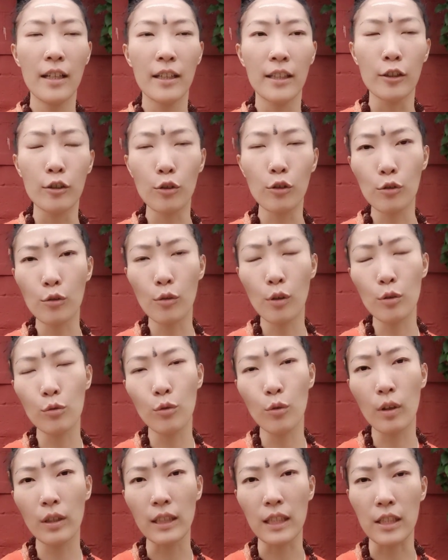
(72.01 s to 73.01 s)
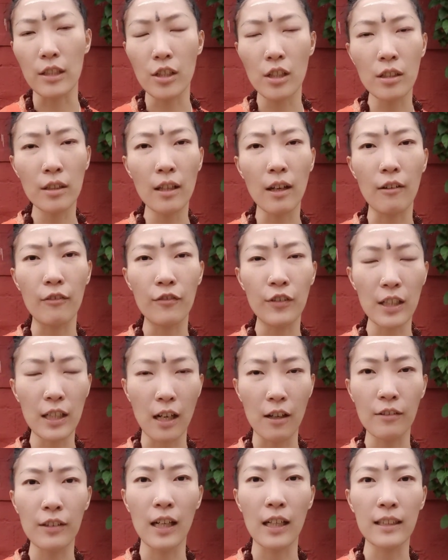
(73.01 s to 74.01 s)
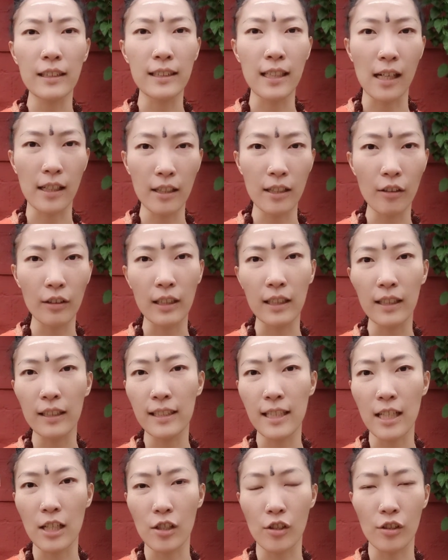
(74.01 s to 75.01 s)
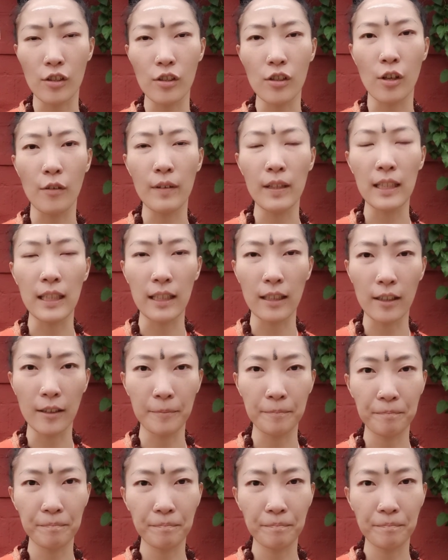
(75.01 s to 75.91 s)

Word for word: 也就是说，如果你真的非常非常想要一个现实成为你的，